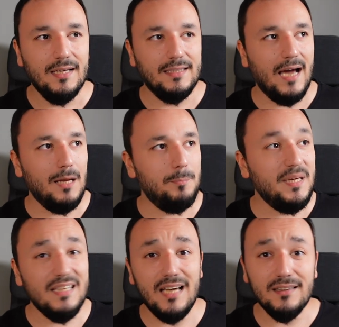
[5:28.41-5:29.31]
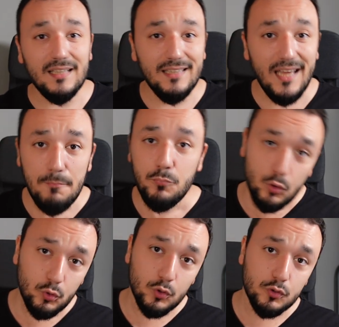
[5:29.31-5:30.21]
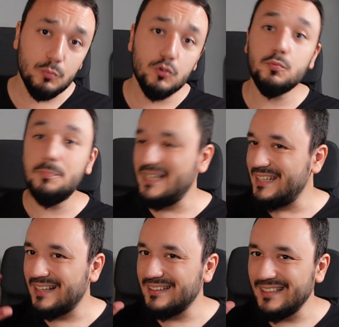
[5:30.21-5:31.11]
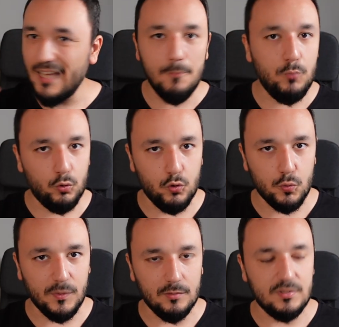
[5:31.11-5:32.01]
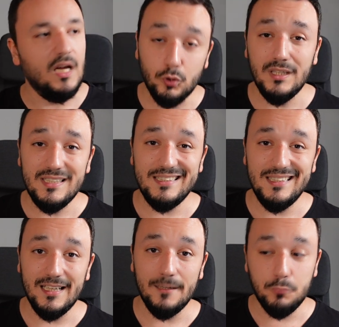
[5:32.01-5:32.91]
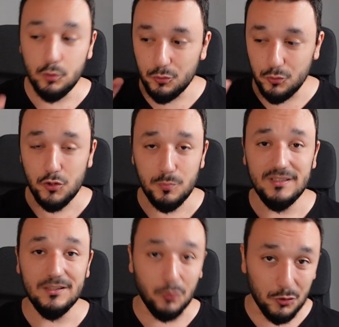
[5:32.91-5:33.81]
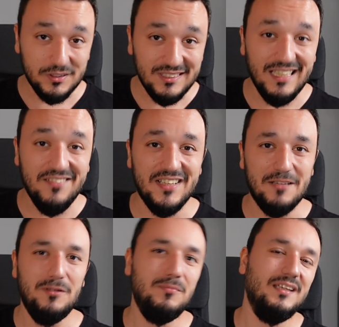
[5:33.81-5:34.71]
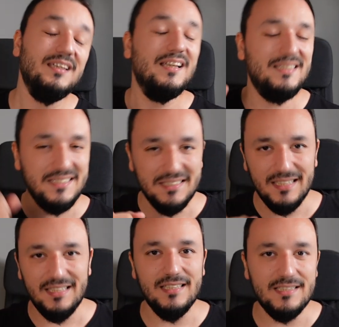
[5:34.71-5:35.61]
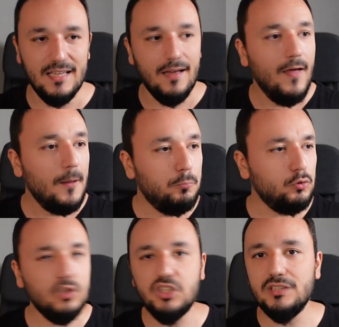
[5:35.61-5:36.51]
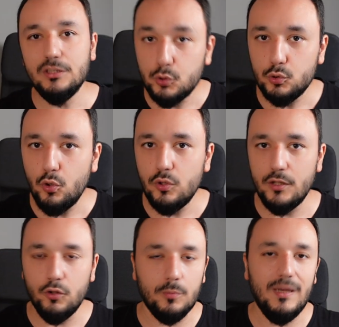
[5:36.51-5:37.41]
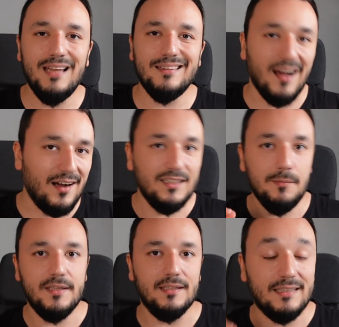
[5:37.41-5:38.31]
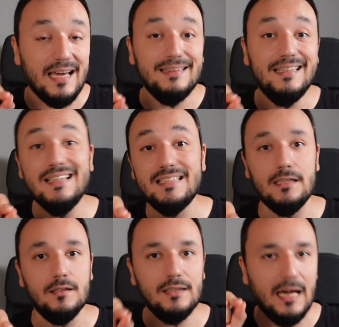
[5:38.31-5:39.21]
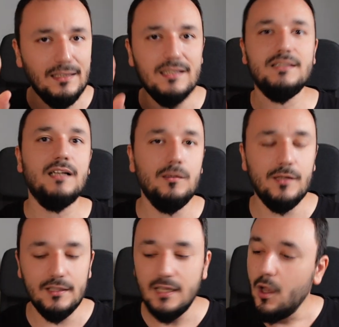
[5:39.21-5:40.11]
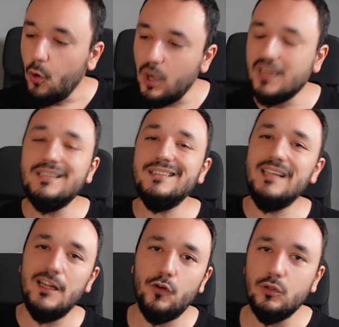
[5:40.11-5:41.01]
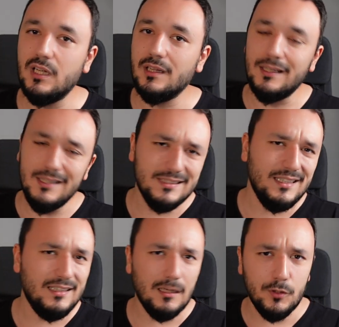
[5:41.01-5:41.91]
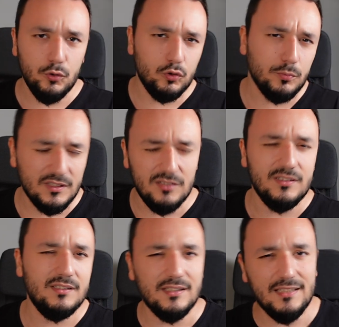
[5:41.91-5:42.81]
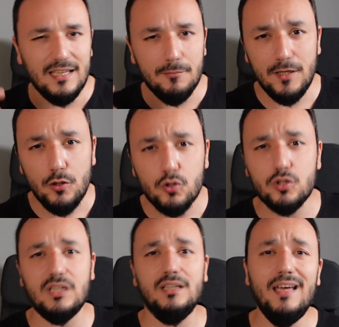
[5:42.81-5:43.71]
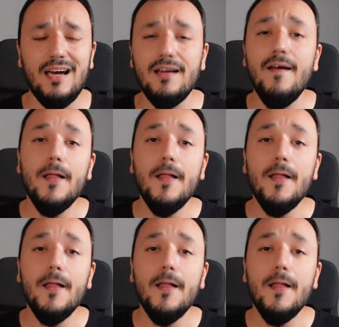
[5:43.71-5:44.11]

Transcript: Yani bir yandan en büyük dostumuz bir yandan en büyük düşmanımız. Dolayısıyla bu düşmanı dosta çevirebilmek sizin elinizde. Bunun için de şunu öneriyorum. Yani takip edin kendinizi. Kendinizi takip edin. O akıllı telefonları hesaplarından Instagram'a, YouTube'a, Twitter'a girebiliyorsan eğer